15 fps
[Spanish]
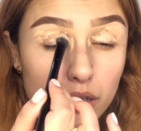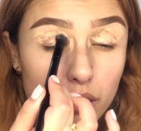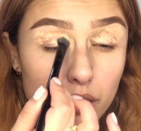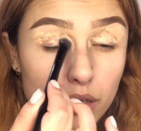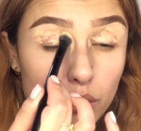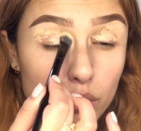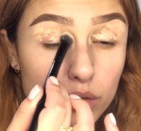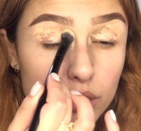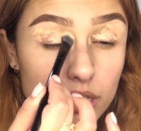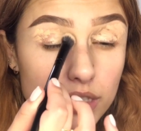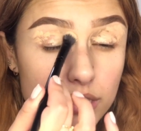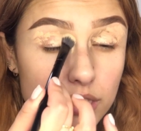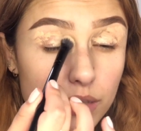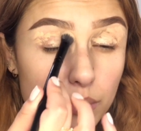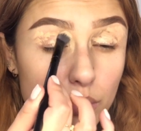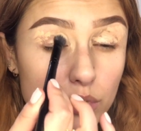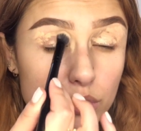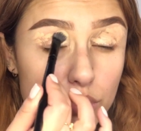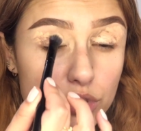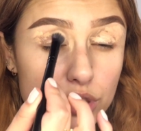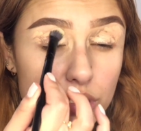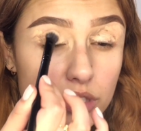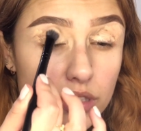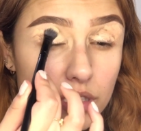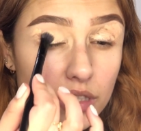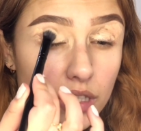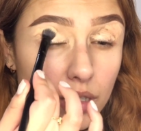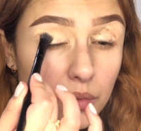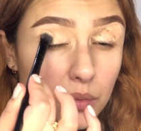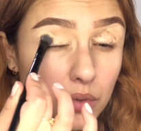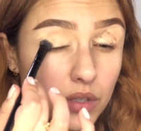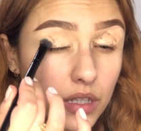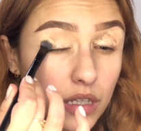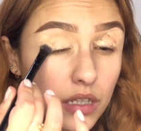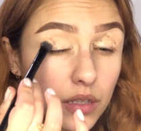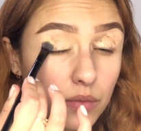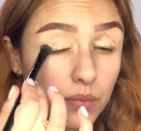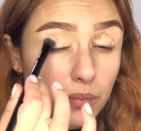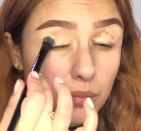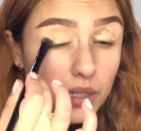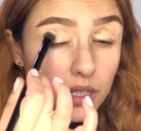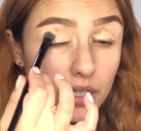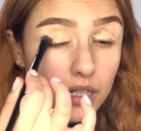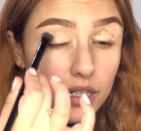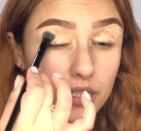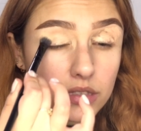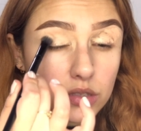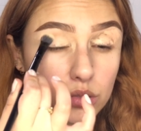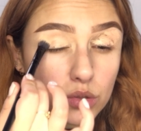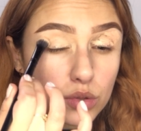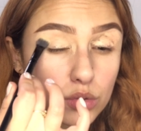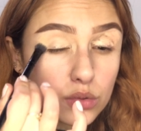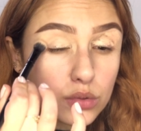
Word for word: Y con esta brochita voy a difuminar esto.